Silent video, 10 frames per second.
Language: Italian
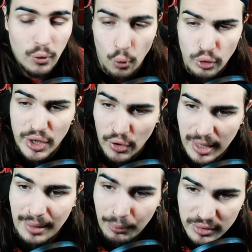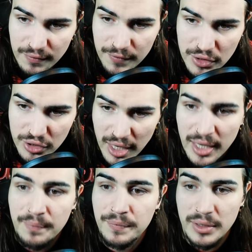Udine è un campo
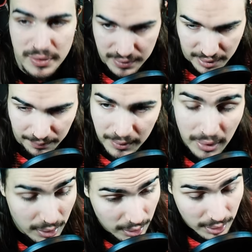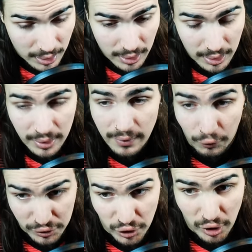difficile? Sì.
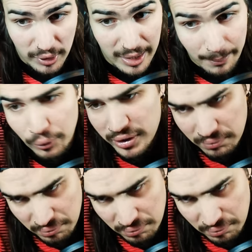Frosinone è un campo